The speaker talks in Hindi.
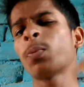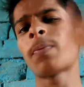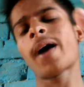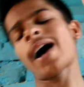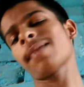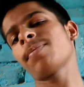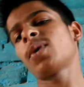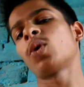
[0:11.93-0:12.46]

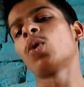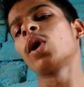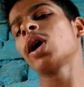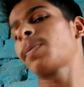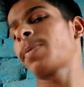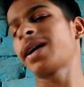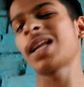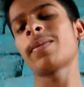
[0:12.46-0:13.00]
बाद में
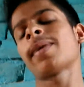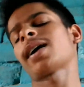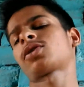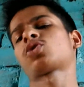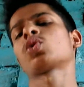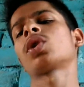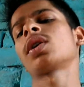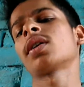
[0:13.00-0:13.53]
होगी पहले बात
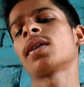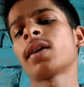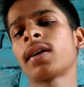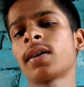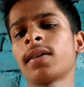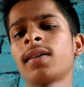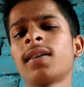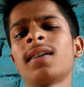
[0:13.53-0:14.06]
सुनिए
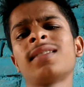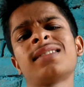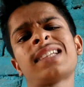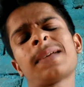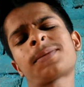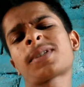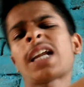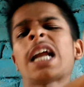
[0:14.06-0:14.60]

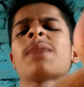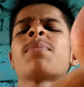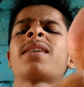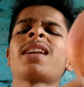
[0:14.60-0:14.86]
सब्सक्राइब